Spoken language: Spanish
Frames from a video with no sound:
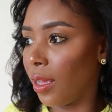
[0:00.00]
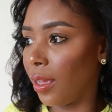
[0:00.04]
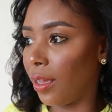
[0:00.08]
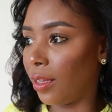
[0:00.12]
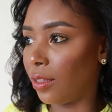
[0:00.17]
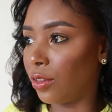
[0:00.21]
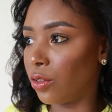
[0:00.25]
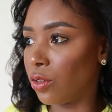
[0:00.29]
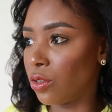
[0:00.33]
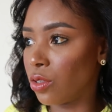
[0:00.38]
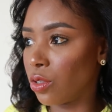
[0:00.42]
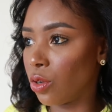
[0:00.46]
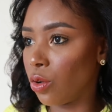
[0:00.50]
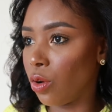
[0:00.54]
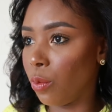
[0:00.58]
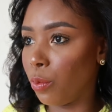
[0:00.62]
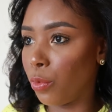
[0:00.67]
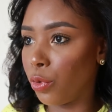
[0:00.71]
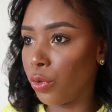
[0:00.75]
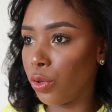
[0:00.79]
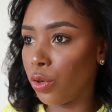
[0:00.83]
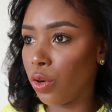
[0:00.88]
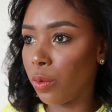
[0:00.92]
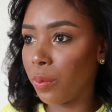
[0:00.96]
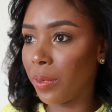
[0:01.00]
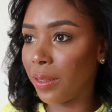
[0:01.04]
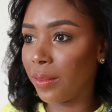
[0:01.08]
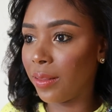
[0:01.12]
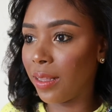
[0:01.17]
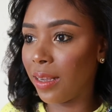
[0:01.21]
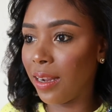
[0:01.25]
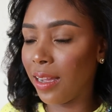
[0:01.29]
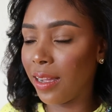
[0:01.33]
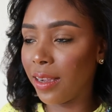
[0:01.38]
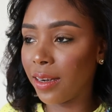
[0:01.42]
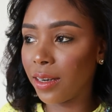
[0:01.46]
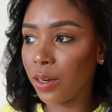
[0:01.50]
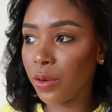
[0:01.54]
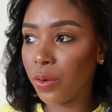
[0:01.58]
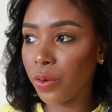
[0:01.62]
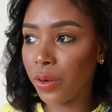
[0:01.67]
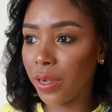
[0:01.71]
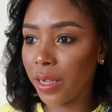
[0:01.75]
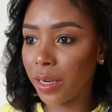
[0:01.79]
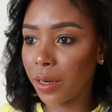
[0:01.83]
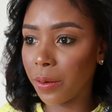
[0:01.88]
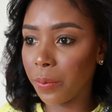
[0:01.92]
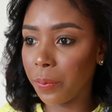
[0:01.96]
Entonces, como único, mandarlas a
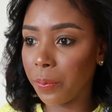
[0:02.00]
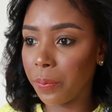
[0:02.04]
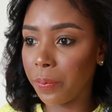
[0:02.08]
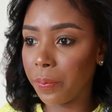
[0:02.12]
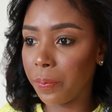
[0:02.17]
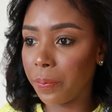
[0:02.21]
recoger,